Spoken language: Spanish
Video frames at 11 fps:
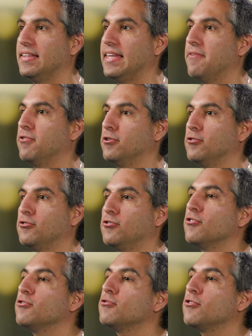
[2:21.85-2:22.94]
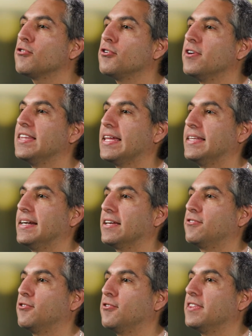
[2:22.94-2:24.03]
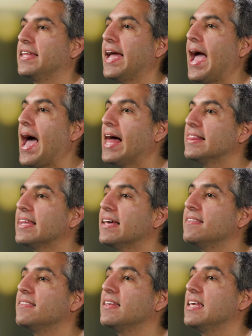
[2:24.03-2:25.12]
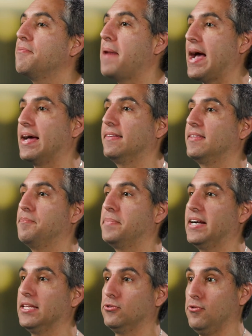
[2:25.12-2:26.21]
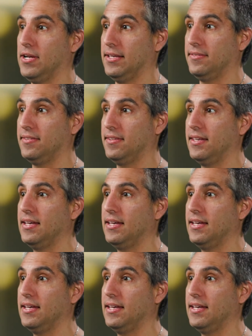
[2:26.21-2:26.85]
La evolución surgió en la dirección de altas y bajas temperaturas.